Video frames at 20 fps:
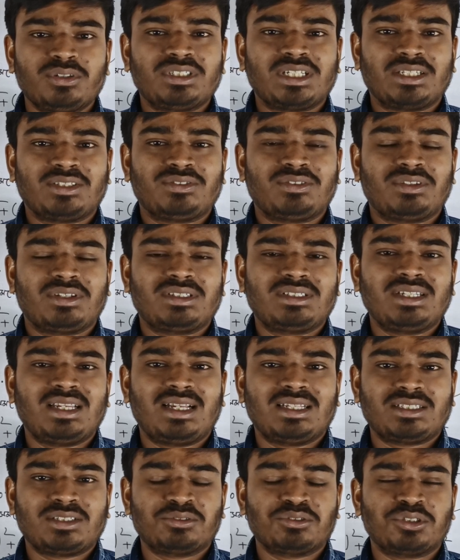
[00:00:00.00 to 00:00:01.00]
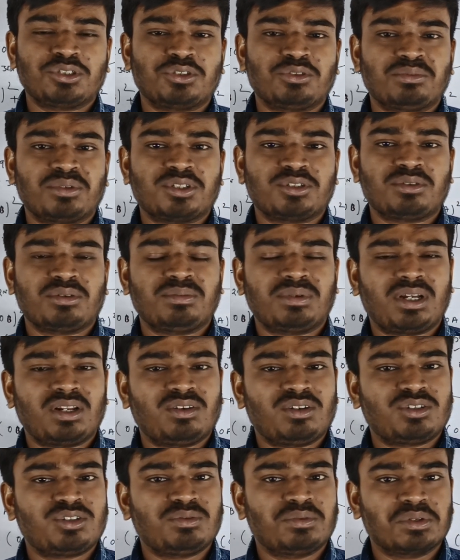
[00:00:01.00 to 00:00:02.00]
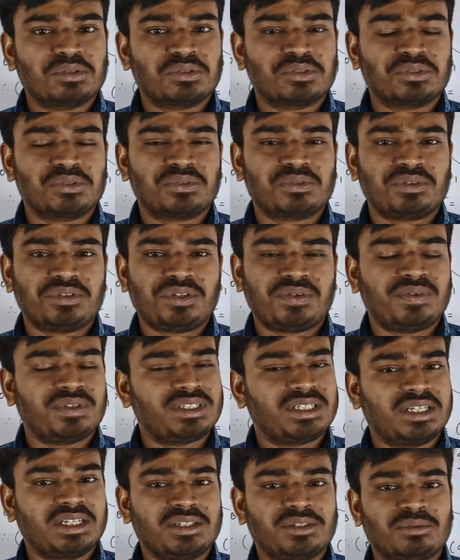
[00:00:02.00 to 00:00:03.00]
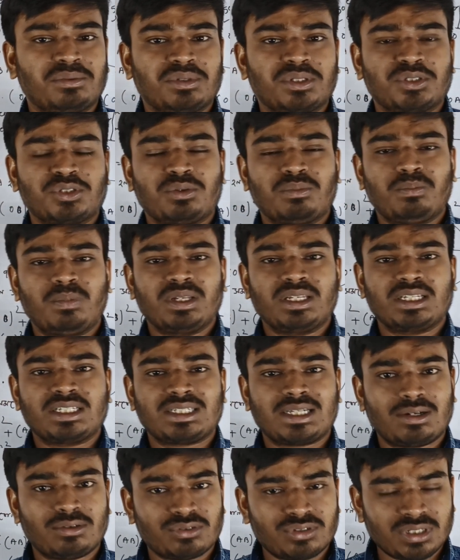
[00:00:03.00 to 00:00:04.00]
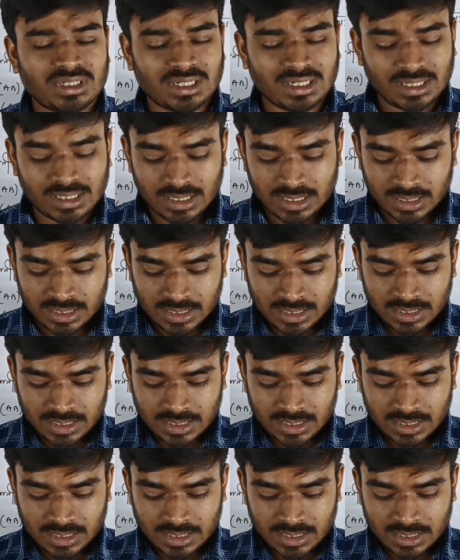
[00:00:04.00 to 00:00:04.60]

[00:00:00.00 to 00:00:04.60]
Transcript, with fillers: প্রিয় ছাত্রছাত্রীরা আশা করছি তোমরা সবাই ভালো আছো এবং সুস্থ আছো আমার চ্যানেলে তোমাদের সবাইকে স্বাগত জানাই